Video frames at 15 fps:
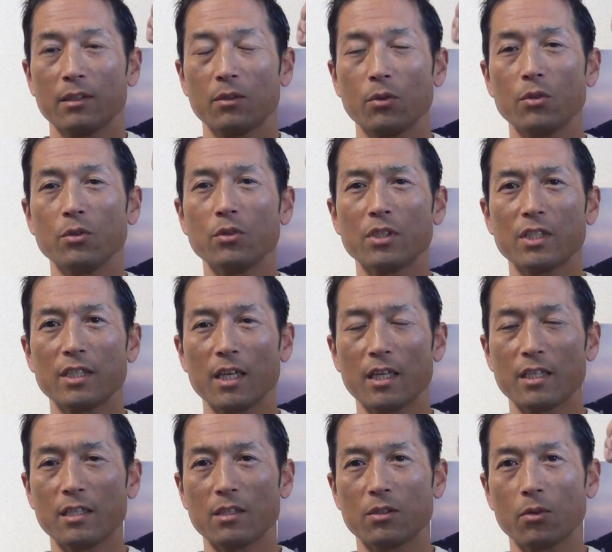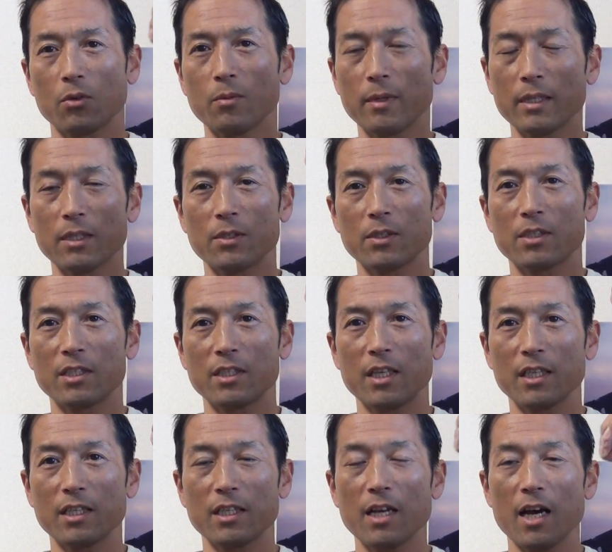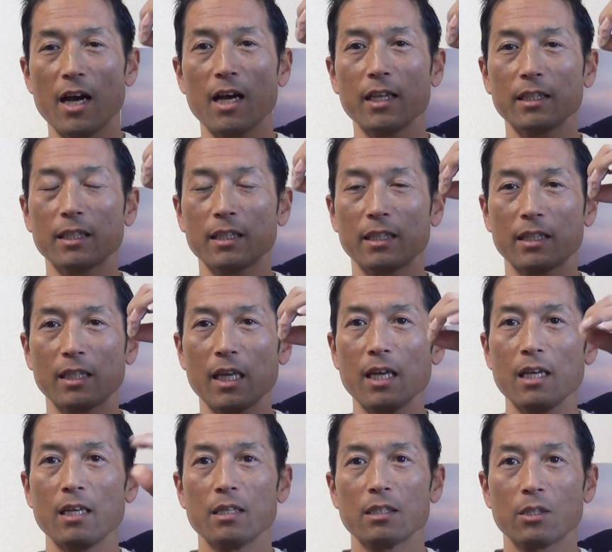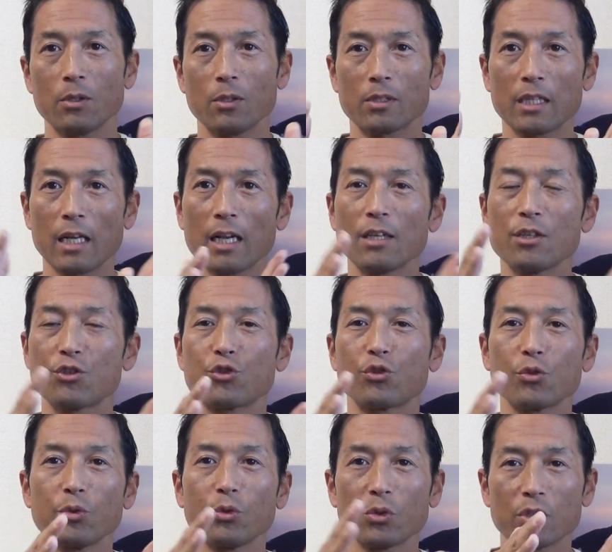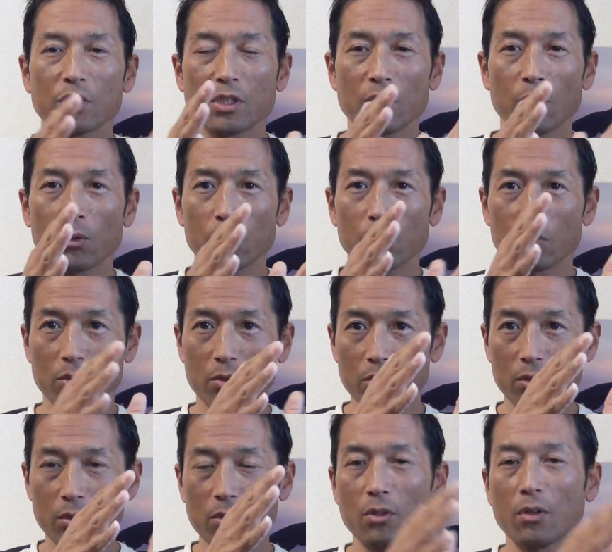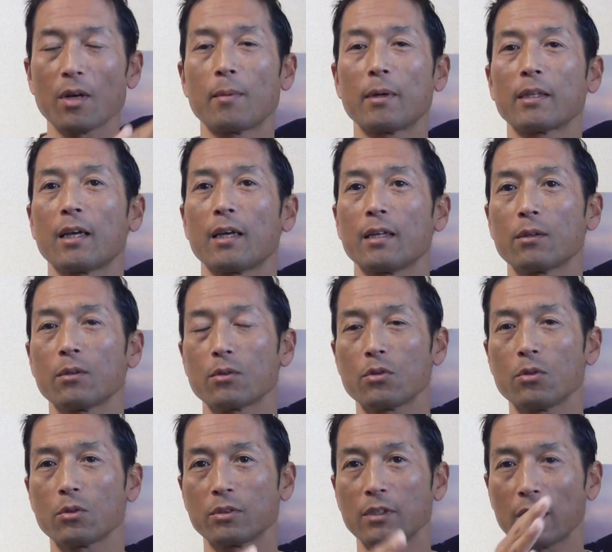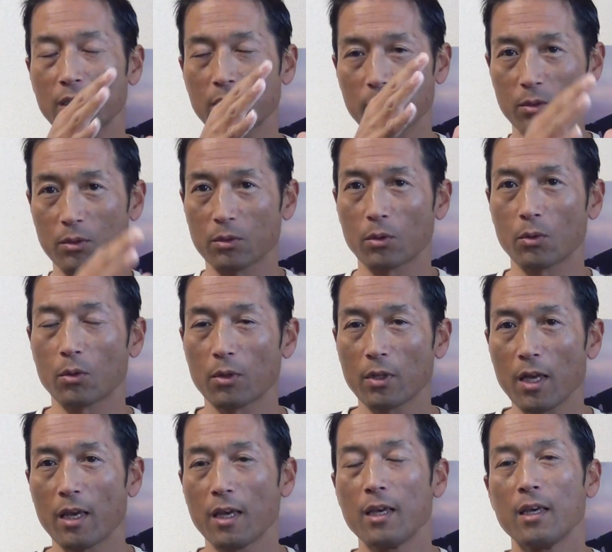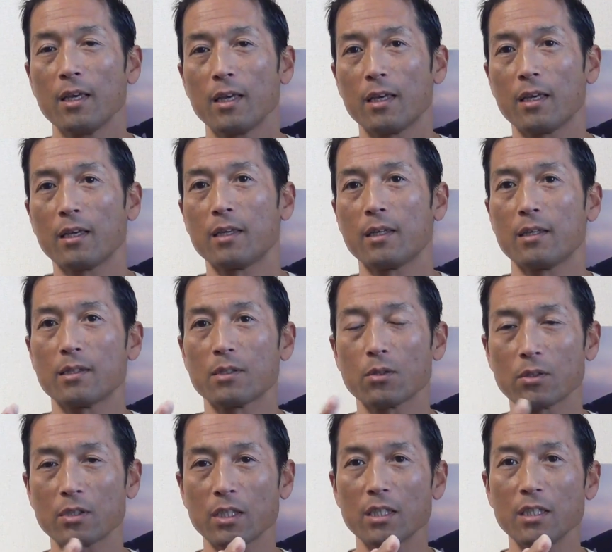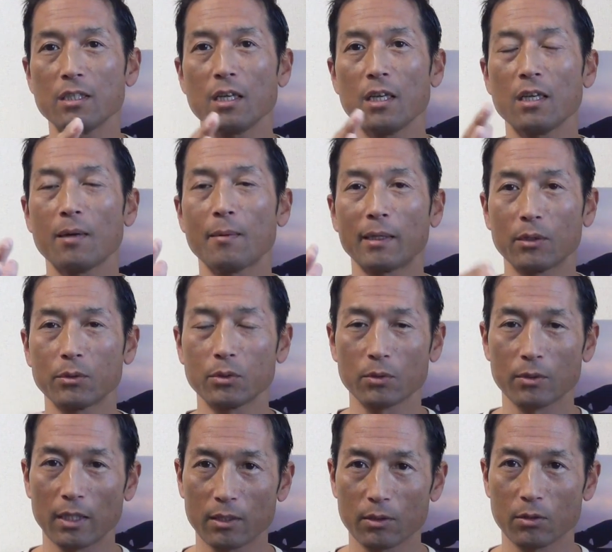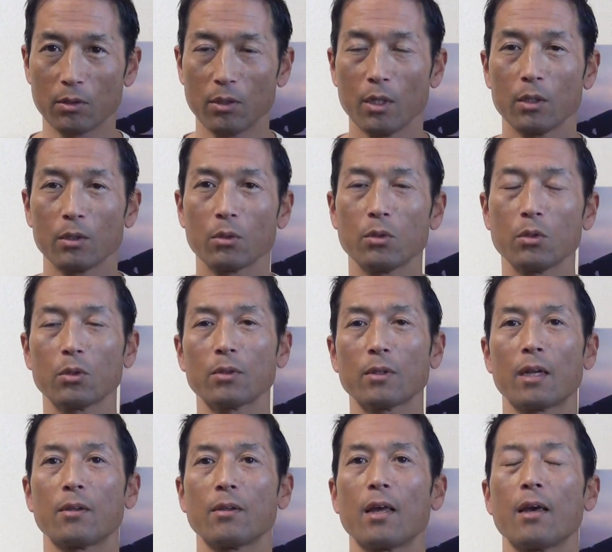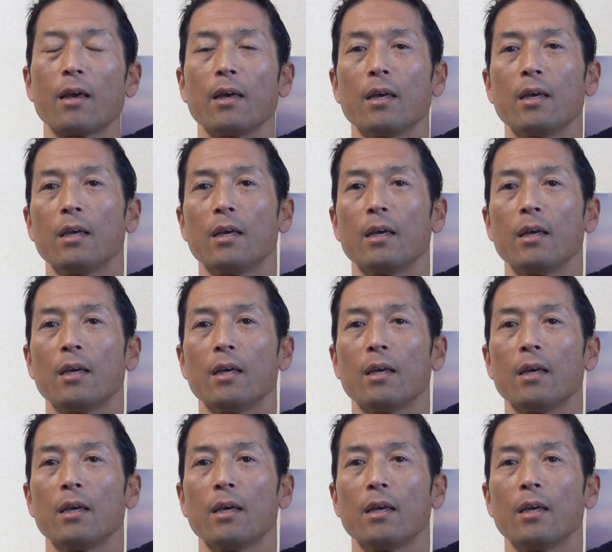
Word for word: という刺激、そこまでの刺激があって、で、、それをさらに修復しようとするというのがまた、えっと、強くなってくるところで、えー、そして筋繊維がまた太くなってくるということなので、